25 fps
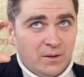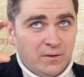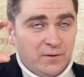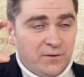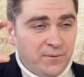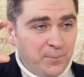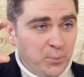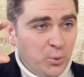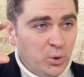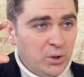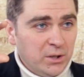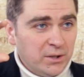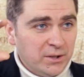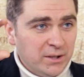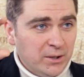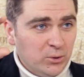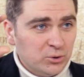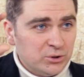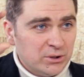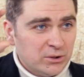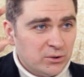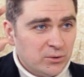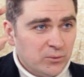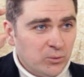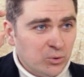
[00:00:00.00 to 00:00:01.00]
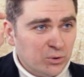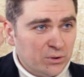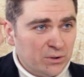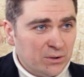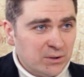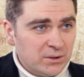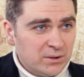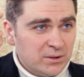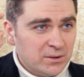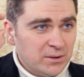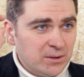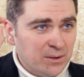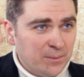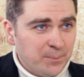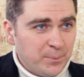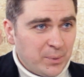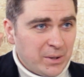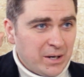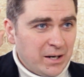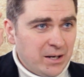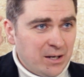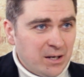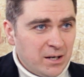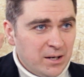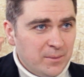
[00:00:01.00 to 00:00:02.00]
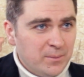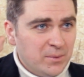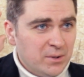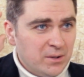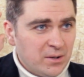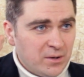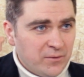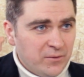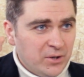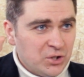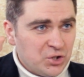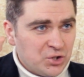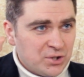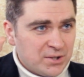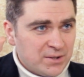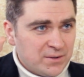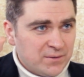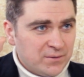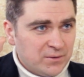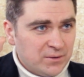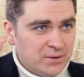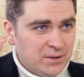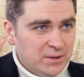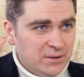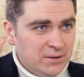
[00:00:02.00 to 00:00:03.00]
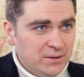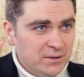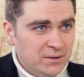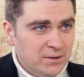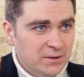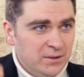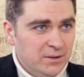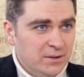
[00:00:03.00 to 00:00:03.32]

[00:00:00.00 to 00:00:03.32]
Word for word: в поле, да, вот эта вот программа рвачества, да?